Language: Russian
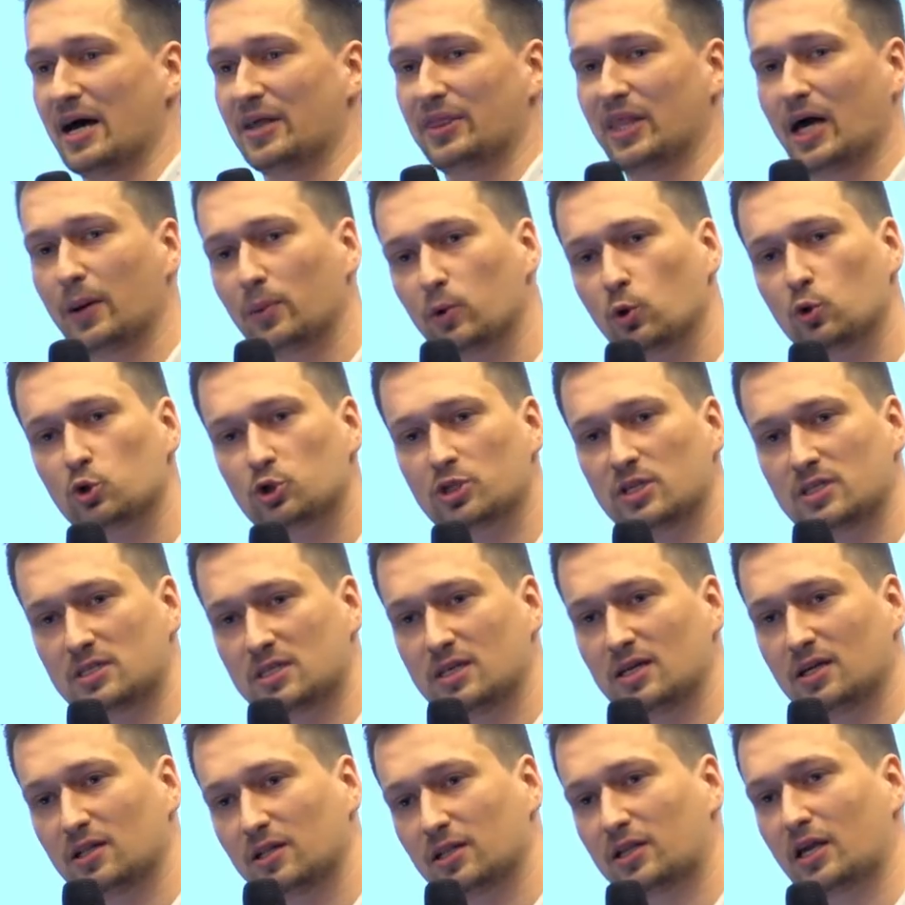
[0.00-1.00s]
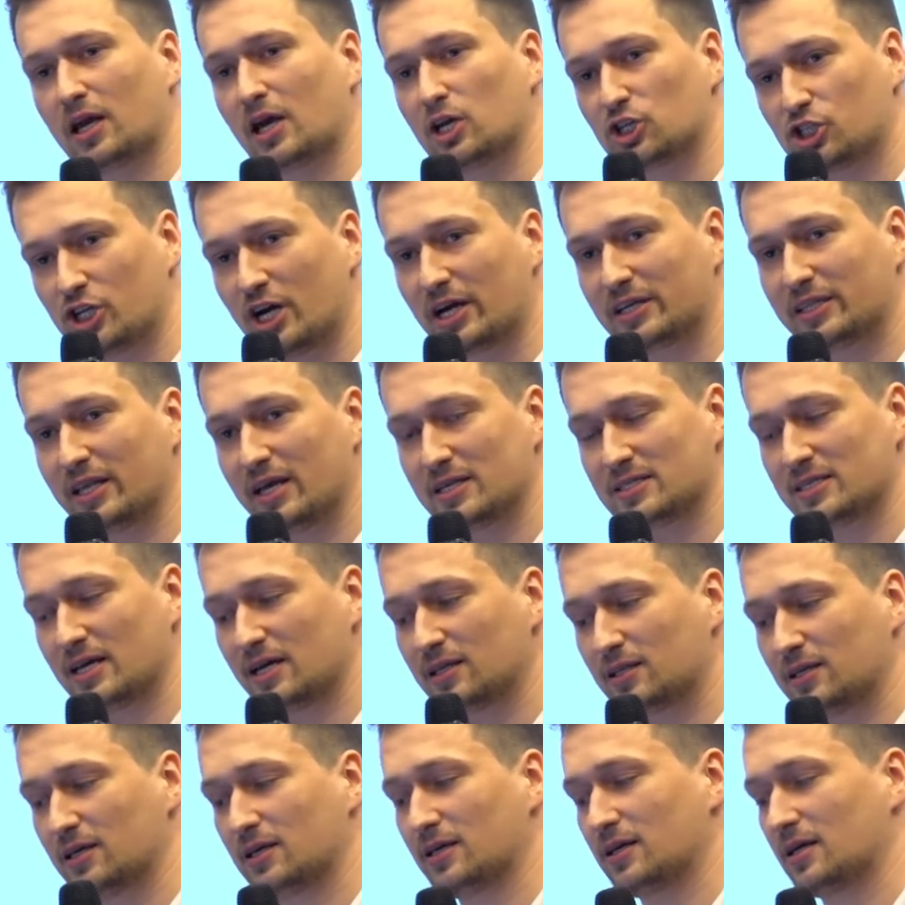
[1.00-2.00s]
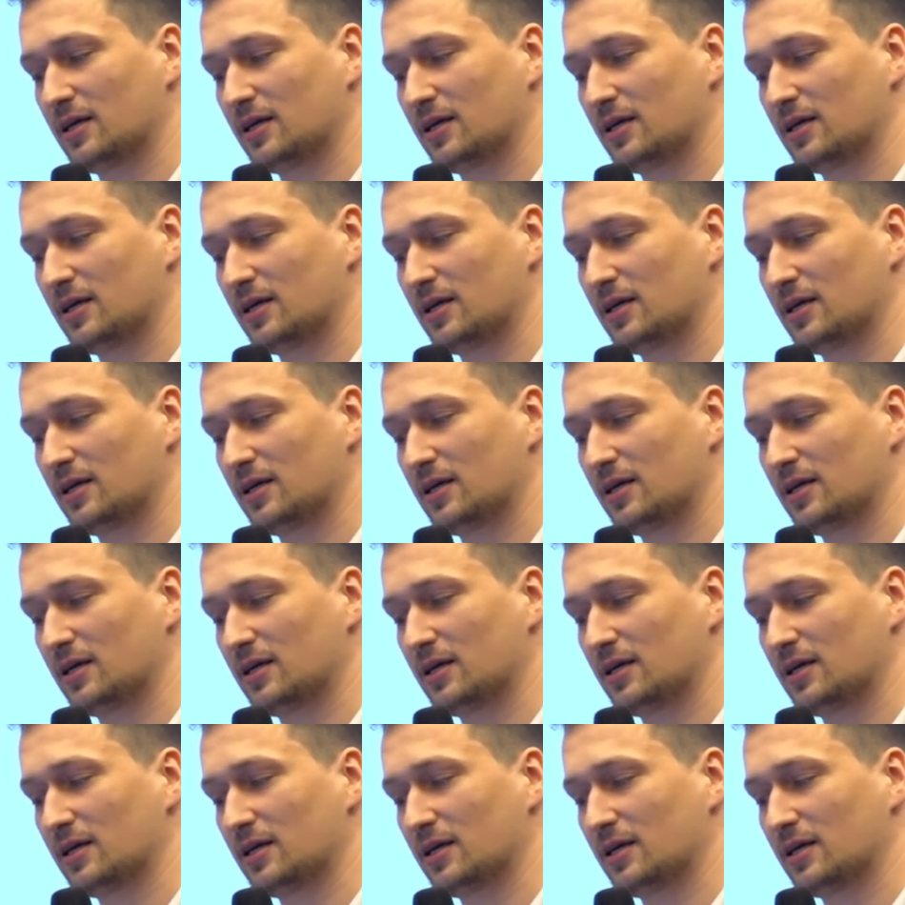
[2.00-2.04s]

нам нужно сделать шаг назад